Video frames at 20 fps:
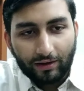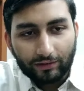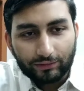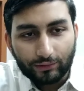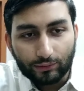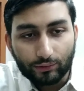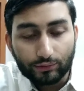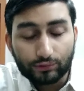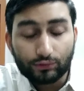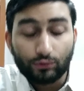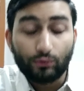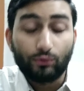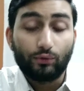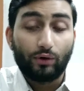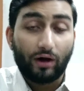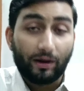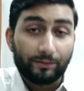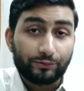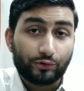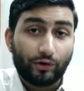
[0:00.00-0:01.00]
तो दोस्तों
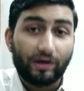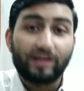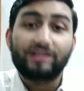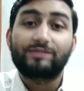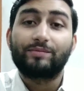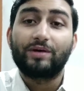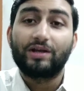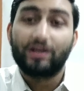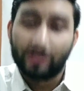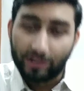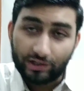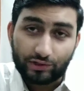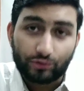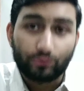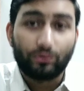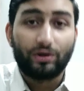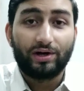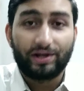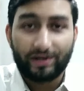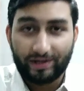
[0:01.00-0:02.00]
अब जो है इसमें
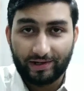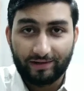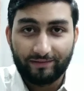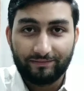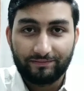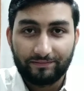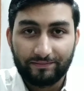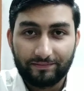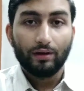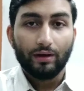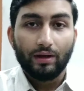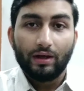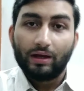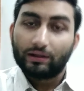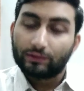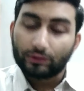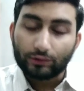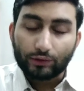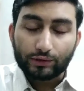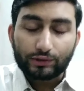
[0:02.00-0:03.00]
इश्यू आ रहा है
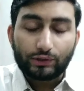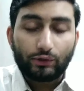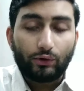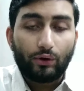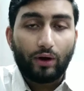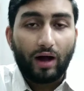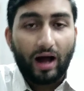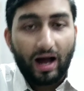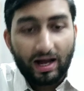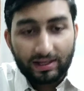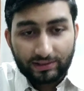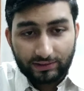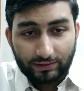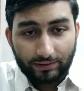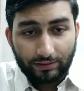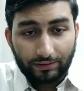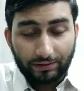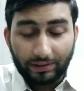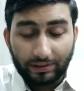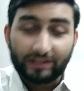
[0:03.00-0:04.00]
तो दोस्तों आज
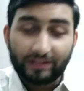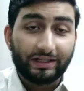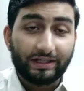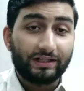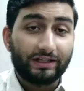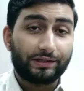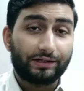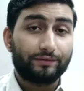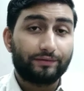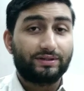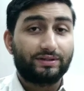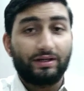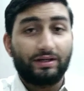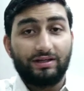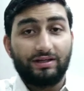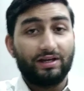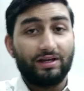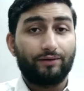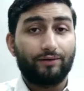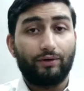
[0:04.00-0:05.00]
नथिंग की तरफ से
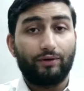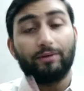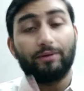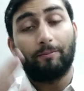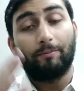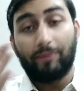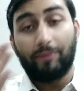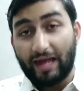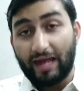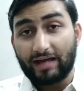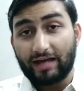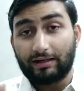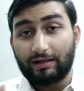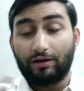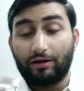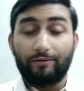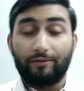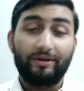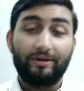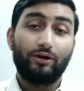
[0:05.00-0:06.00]
ईयर वन ब्लैक
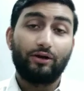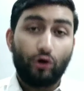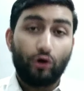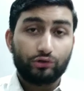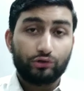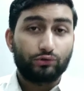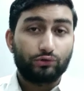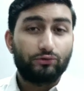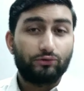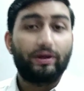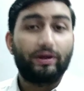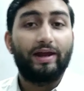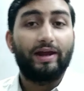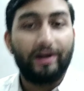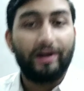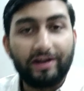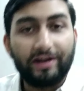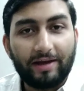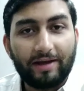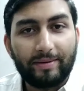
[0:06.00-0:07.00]
कलर में लॉन्च हो चुके हैं
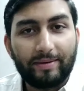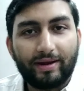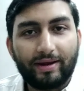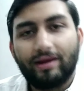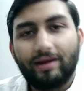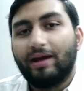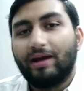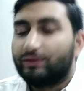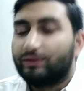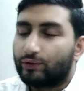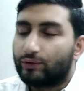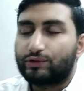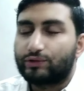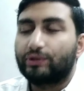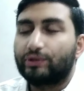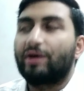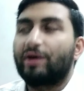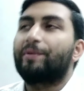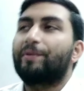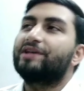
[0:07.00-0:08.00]
इंडिया में दोस्तों
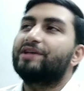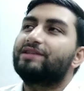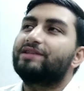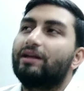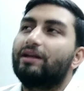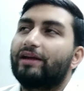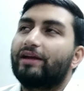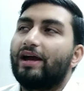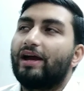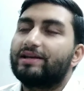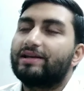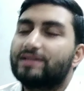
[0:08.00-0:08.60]
इनका प्राइस निकल के आया